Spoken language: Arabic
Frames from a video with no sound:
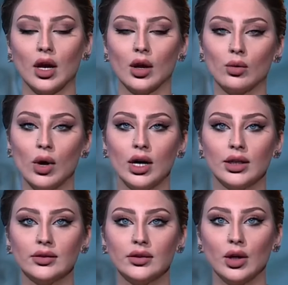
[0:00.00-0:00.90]

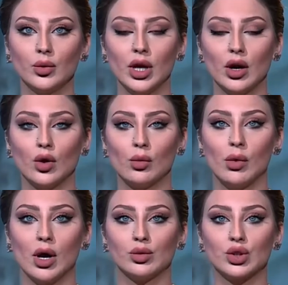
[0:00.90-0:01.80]
وننتقل وياكم
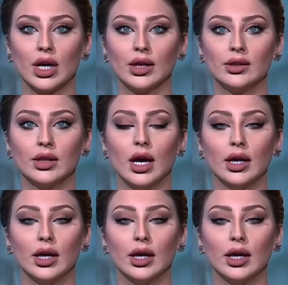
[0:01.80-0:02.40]
مشاهدينا